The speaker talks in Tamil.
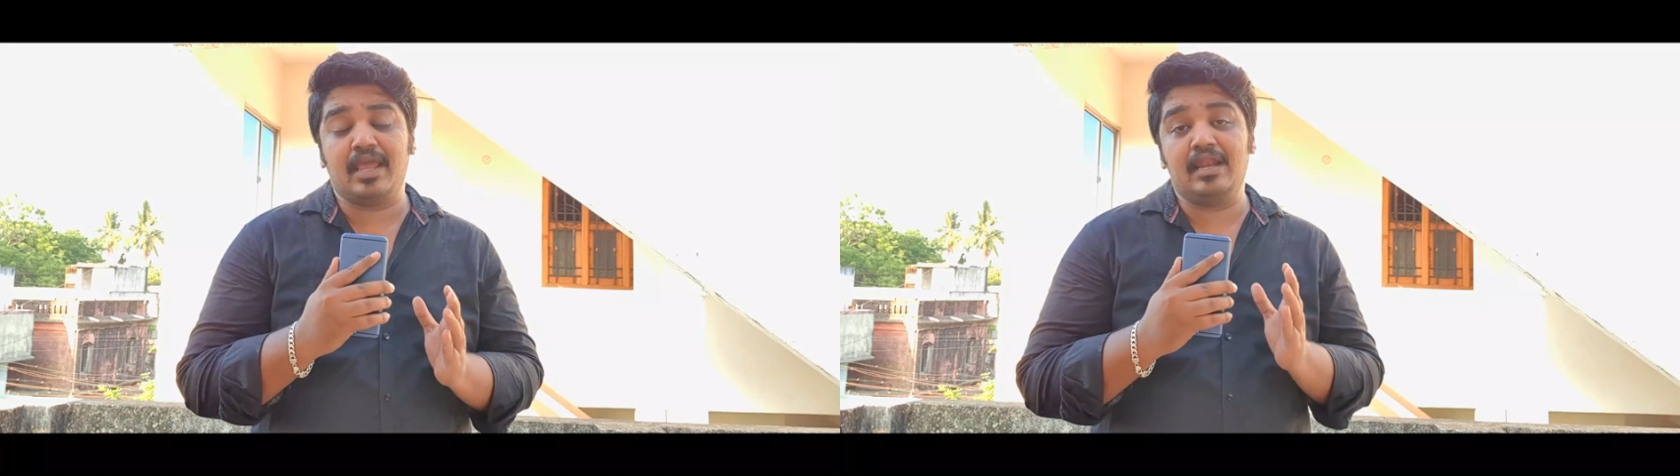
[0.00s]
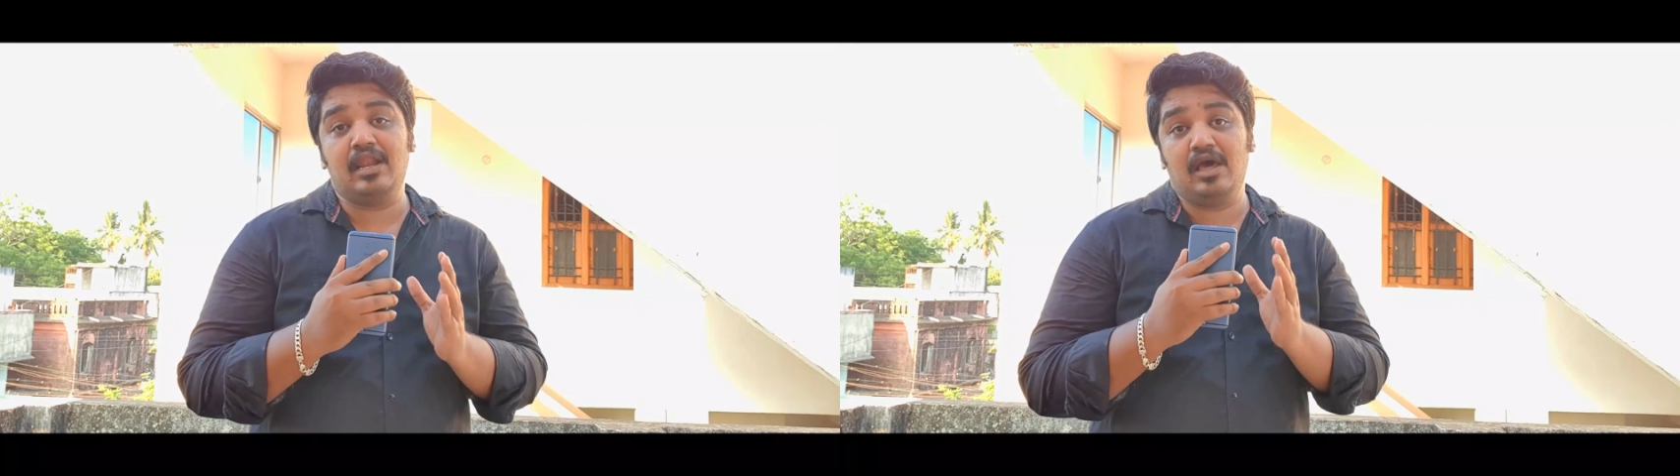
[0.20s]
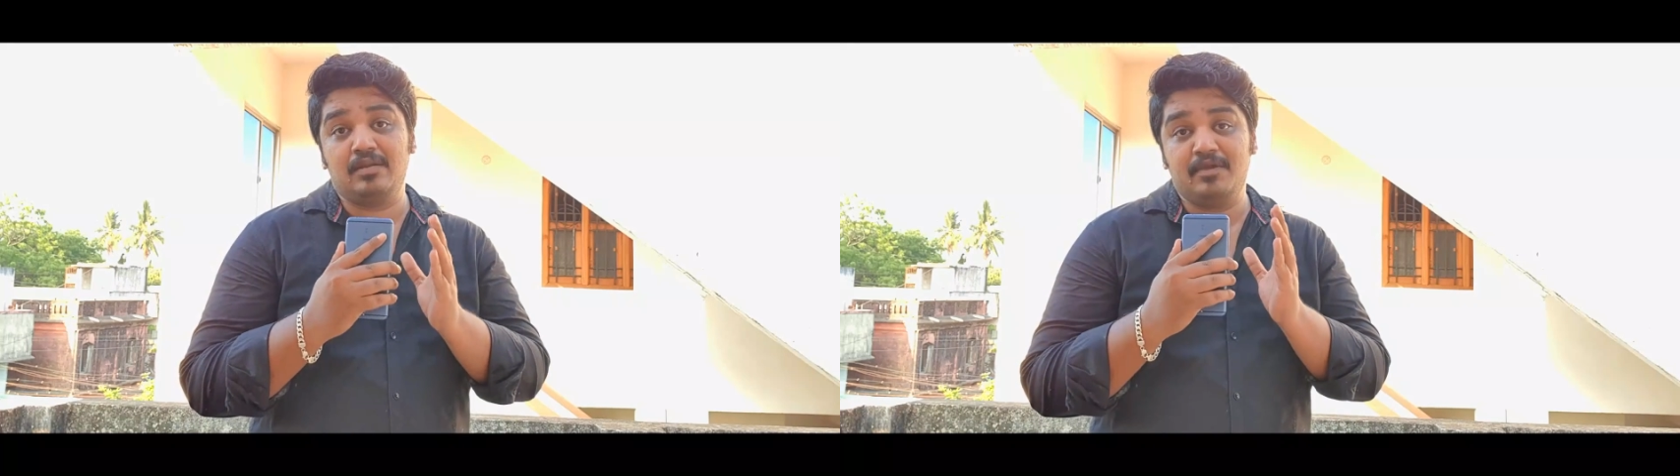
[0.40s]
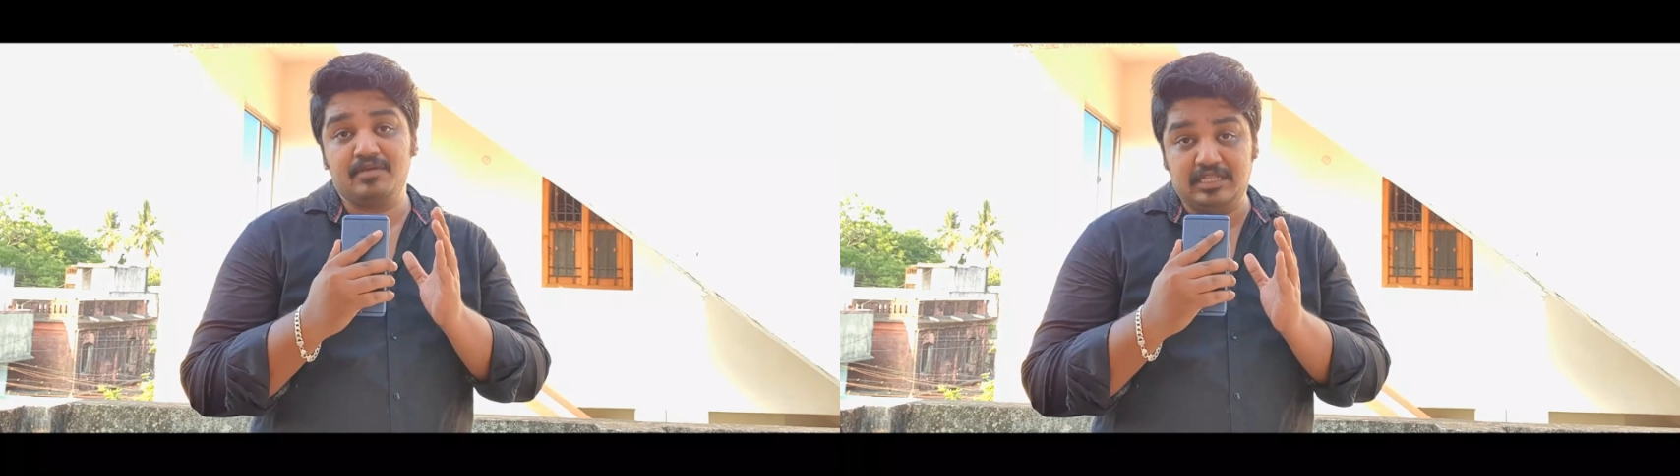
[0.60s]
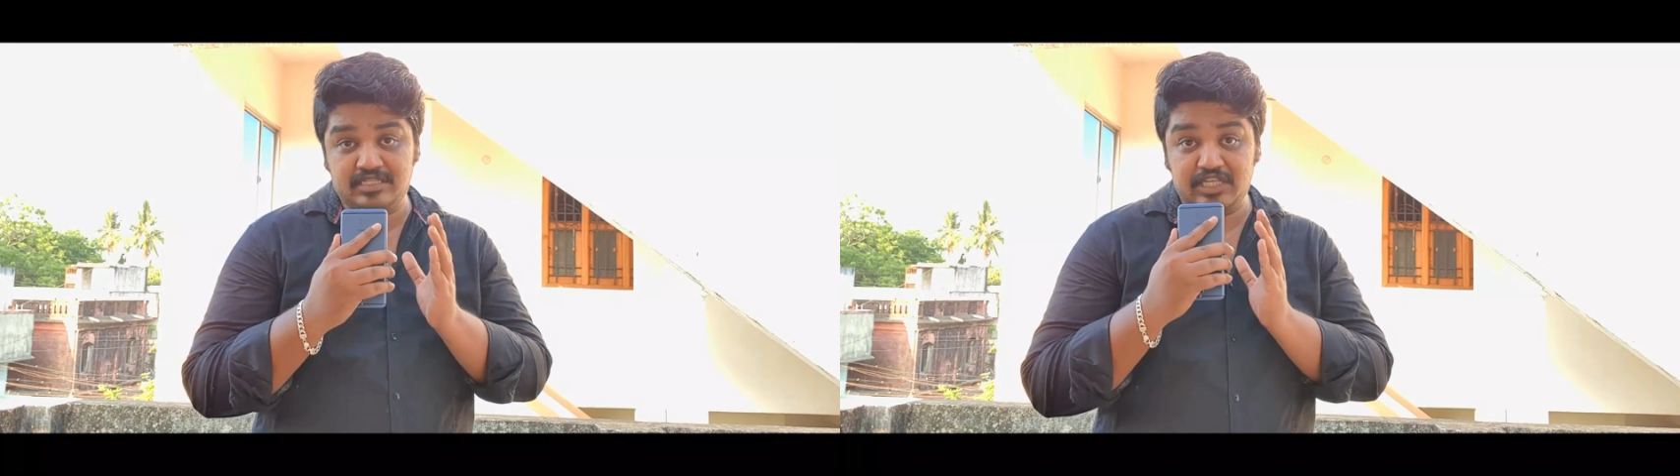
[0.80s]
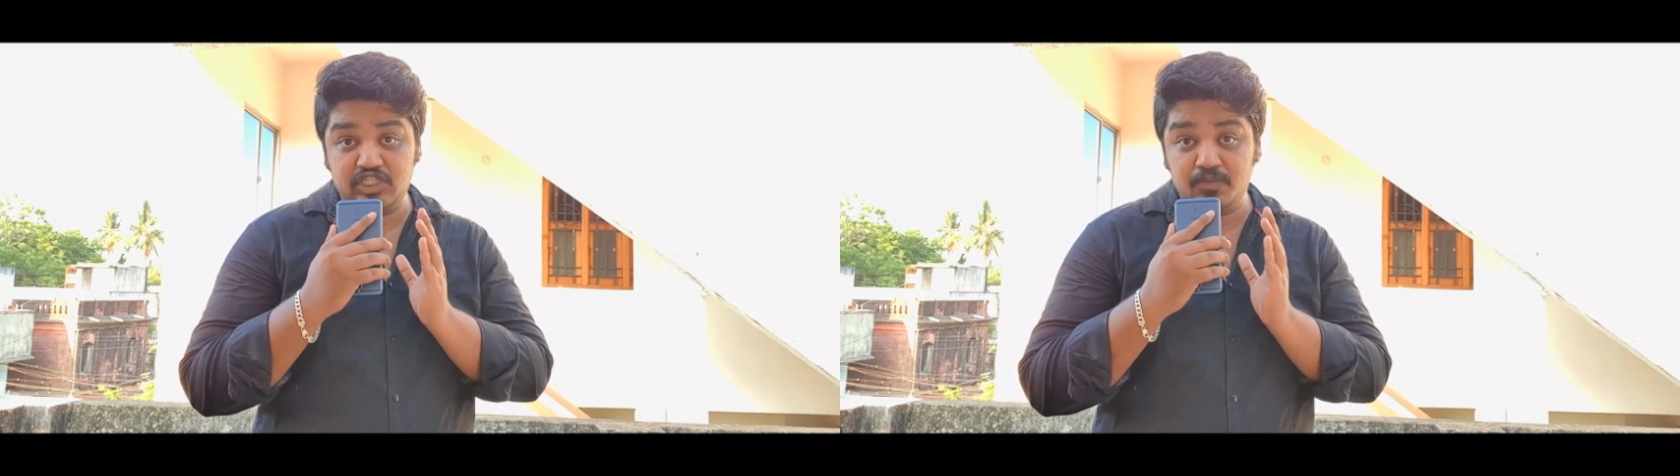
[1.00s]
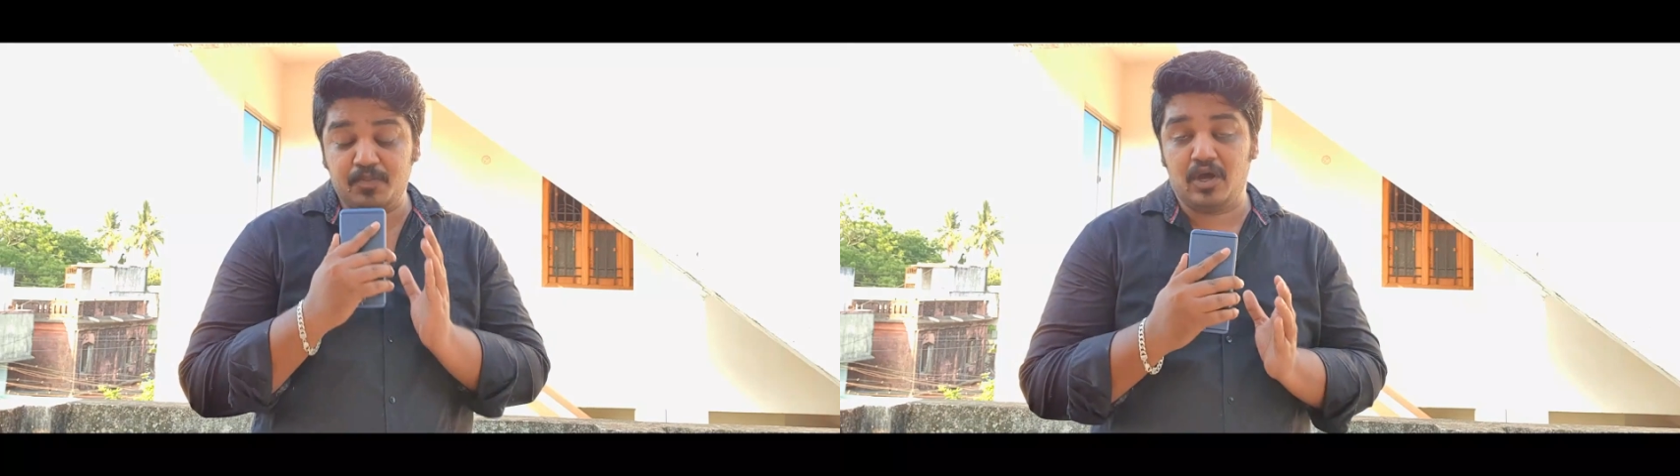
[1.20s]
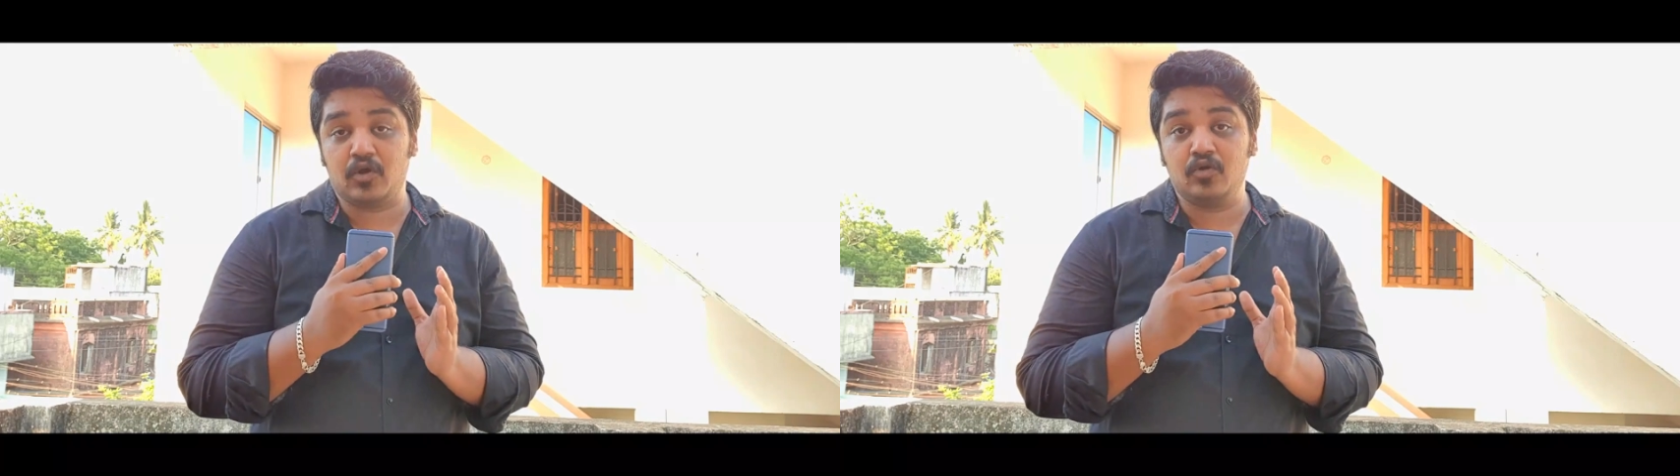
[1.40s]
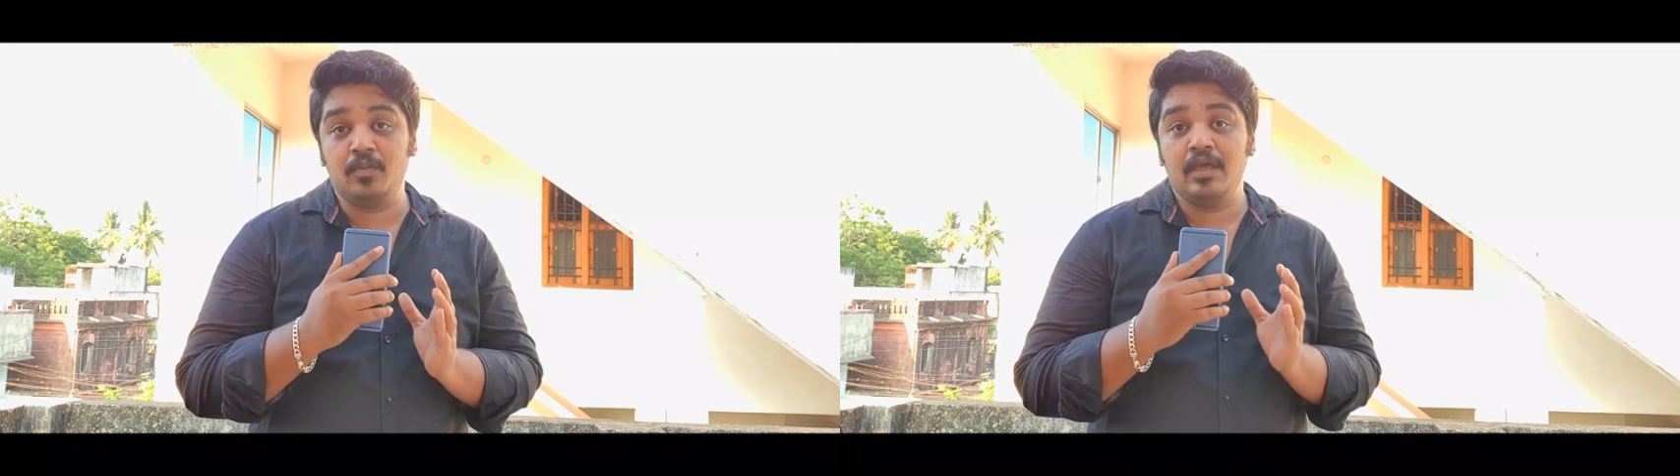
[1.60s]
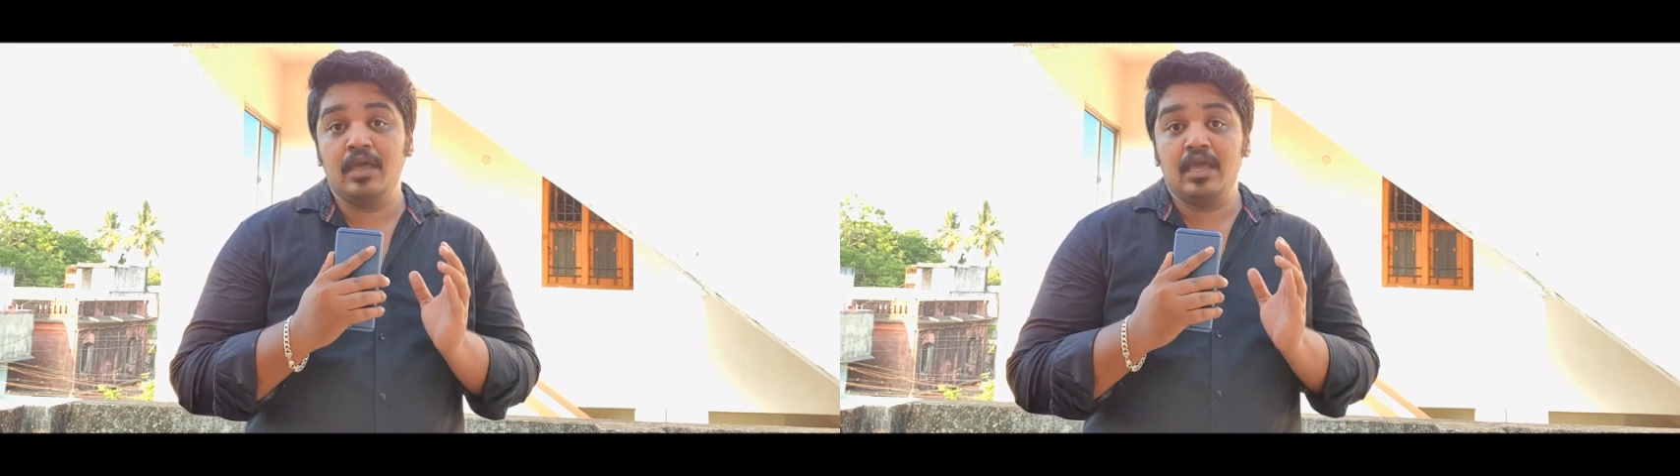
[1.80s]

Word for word: எல்லாருமே வந்து செஞ்சு பார்க்கணும்